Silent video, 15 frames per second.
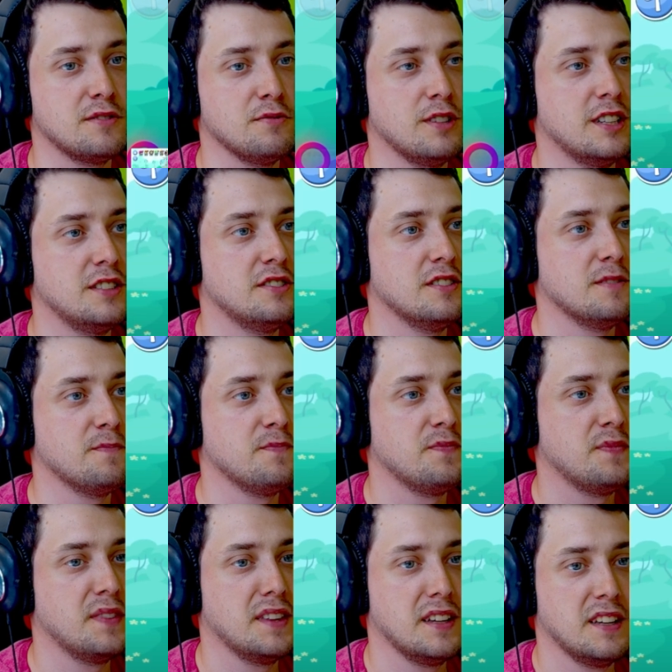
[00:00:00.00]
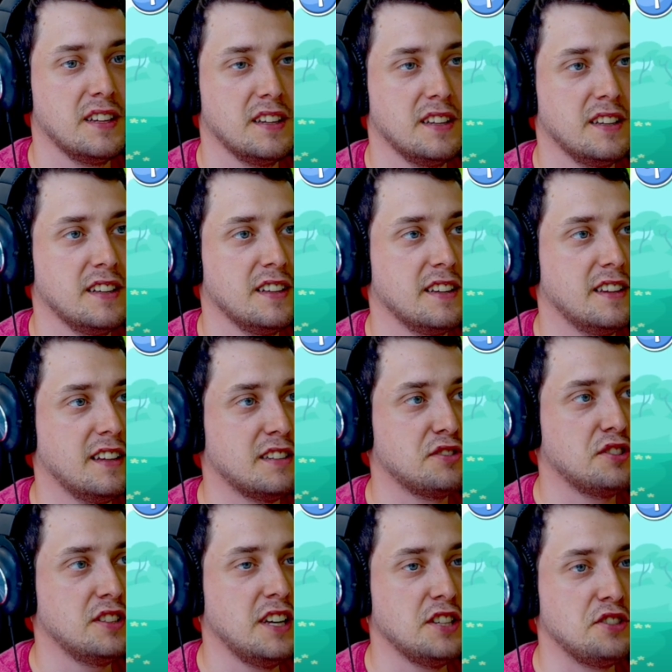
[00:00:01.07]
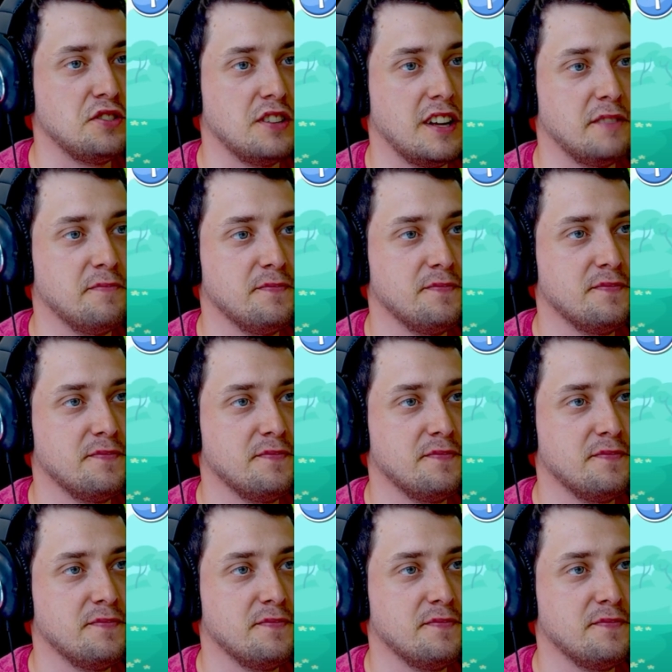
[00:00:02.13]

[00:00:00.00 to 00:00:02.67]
słuchajcie. Także nieźle.